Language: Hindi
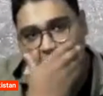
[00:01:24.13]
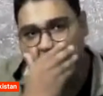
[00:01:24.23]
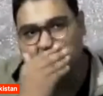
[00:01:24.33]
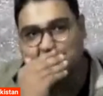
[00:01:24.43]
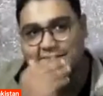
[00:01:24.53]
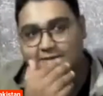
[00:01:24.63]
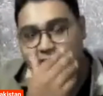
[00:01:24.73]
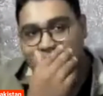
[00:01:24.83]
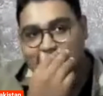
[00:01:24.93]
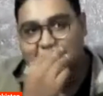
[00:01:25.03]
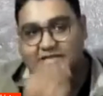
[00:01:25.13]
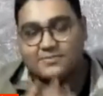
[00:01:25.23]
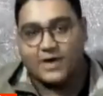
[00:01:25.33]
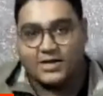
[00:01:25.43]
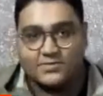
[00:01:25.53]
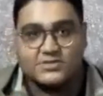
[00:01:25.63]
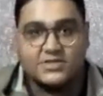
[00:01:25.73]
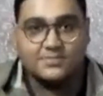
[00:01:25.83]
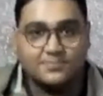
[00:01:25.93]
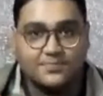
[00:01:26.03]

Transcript: पास्टर साहिबान में से